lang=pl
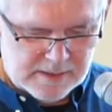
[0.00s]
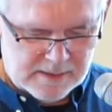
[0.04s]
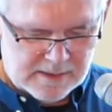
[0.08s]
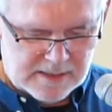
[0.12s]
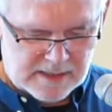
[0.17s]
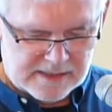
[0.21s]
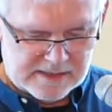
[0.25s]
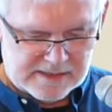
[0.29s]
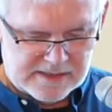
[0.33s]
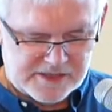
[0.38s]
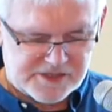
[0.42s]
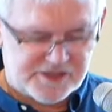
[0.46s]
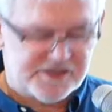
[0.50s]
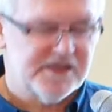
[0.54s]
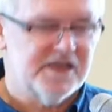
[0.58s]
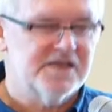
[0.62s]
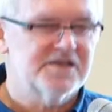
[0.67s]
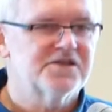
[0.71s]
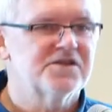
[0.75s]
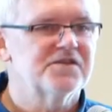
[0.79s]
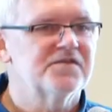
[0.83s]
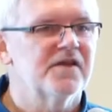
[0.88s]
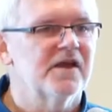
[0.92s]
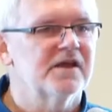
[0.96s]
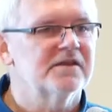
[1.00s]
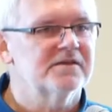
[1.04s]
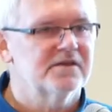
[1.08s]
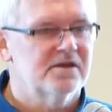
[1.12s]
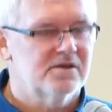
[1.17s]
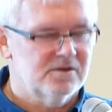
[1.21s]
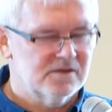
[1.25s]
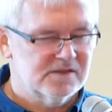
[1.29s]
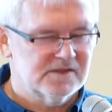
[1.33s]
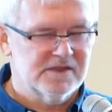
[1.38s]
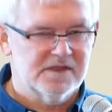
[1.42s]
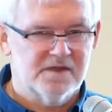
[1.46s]
a reszta
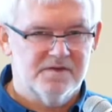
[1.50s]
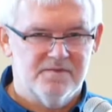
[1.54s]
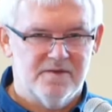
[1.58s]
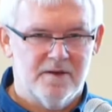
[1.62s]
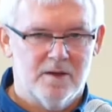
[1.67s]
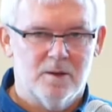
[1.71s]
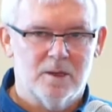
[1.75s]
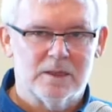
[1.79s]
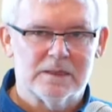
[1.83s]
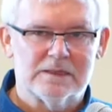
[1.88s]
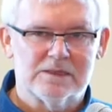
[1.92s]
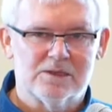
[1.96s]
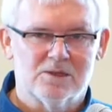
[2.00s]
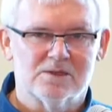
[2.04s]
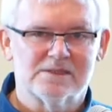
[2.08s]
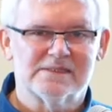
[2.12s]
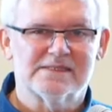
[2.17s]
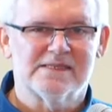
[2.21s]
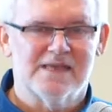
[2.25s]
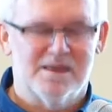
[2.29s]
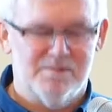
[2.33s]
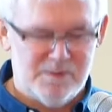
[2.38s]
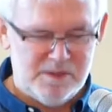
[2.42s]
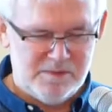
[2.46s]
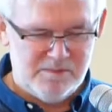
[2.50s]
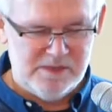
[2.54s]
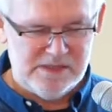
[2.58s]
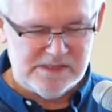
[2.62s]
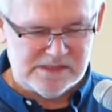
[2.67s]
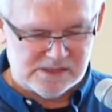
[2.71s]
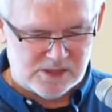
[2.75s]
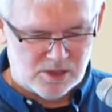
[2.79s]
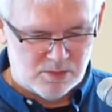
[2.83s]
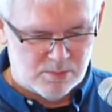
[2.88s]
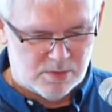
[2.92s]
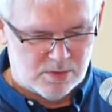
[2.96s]
świata rozgrywała to z samymi
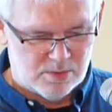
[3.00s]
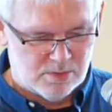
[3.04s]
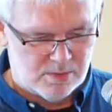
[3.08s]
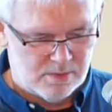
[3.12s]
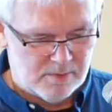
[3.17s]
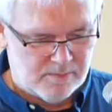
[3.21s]
sobą.